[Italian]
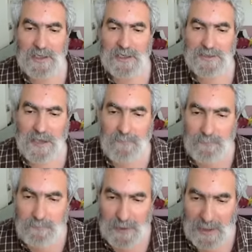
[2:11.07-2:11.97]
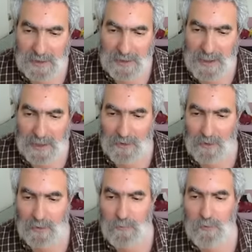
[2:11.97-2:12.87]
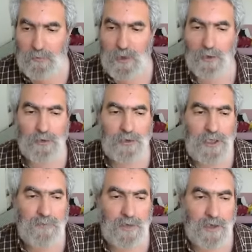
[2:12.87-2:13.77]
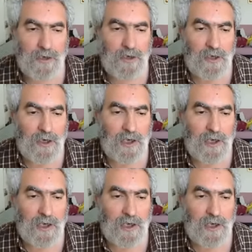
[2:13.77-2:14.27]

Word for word: sempre additando al pubblico ludibrio